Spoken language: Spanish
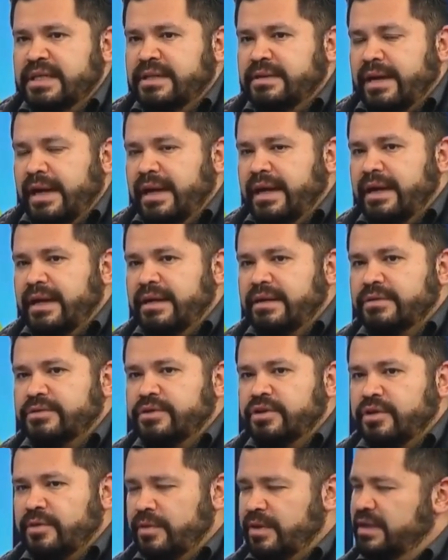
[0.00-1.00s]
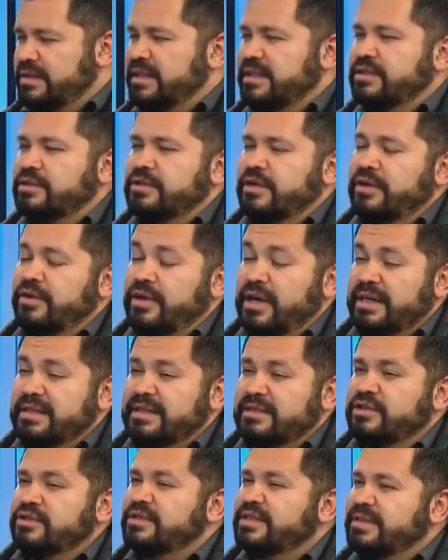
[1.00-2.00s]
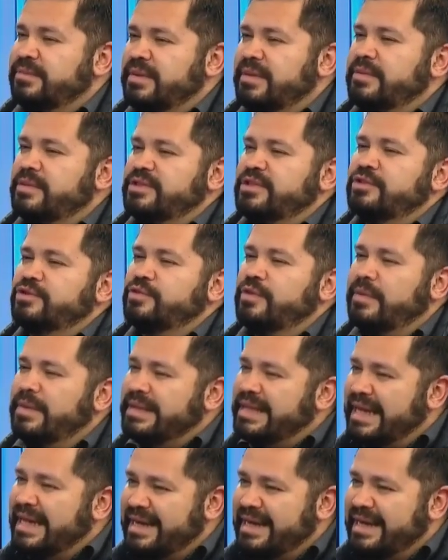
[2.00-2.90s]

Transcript: eh, nosotros como organización, siempre hemos sido sumamente